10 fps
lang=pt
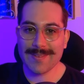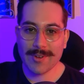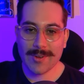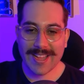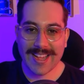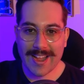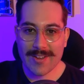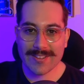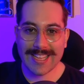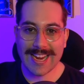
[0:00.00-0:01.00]
Meu nome é Caio
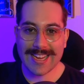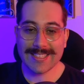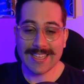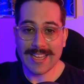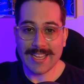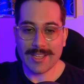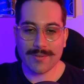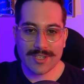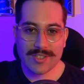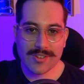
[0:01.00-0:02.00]
Calderari e no
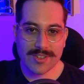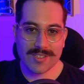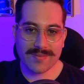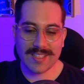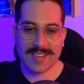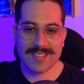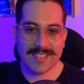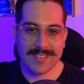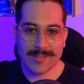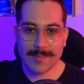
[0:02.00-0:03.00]
vídeo de hoje eu vim trazer